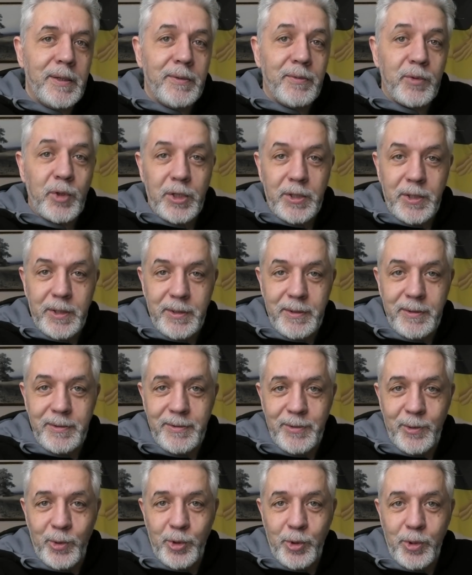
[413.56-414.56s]
вот это
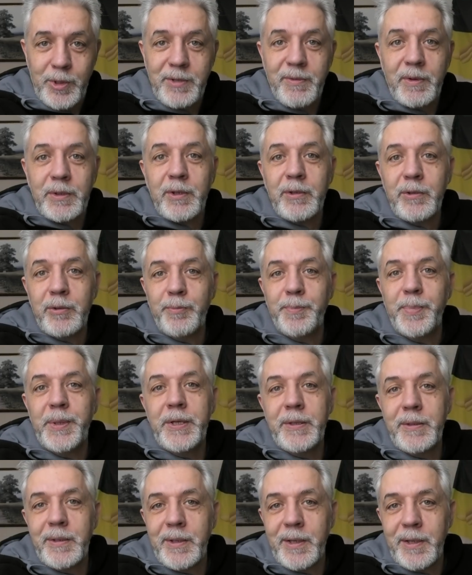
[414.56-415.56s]
то, что называют
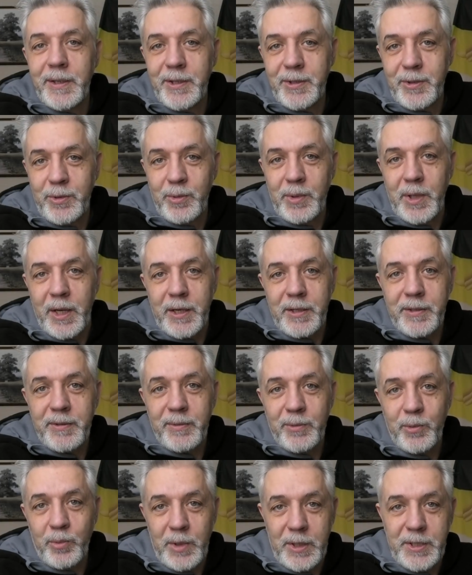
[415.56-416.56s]
глубинное
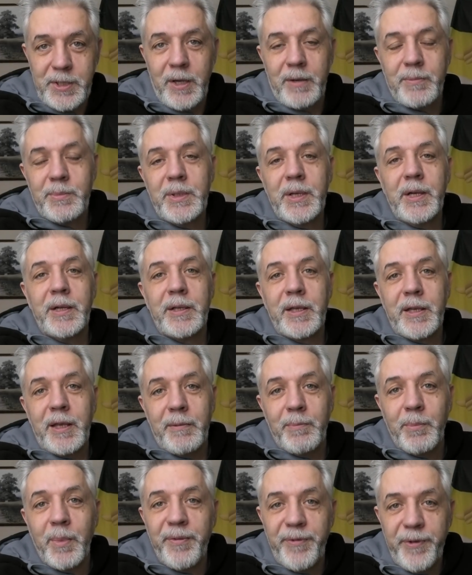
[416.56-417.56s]
государство, ну, на самом деле
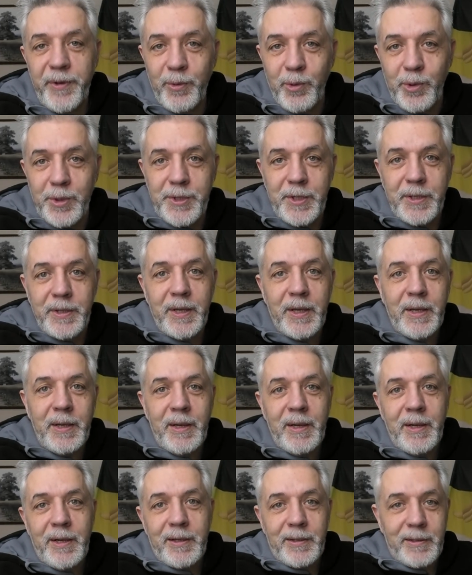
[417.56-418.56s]
такие мафиози,
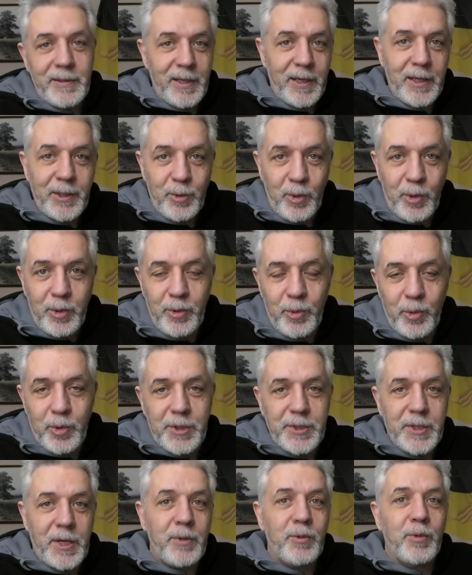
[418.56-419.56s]
для которых
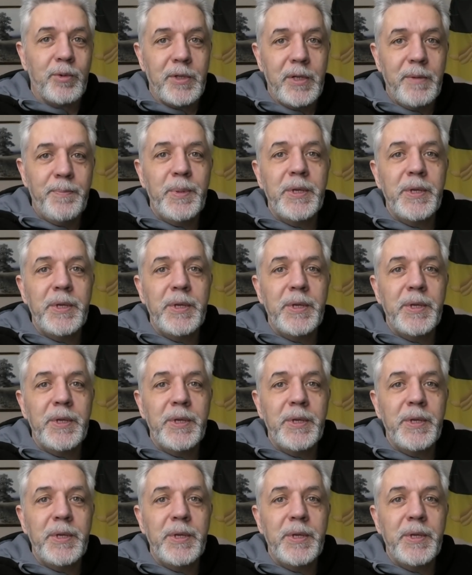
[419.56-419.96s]
тоже закон не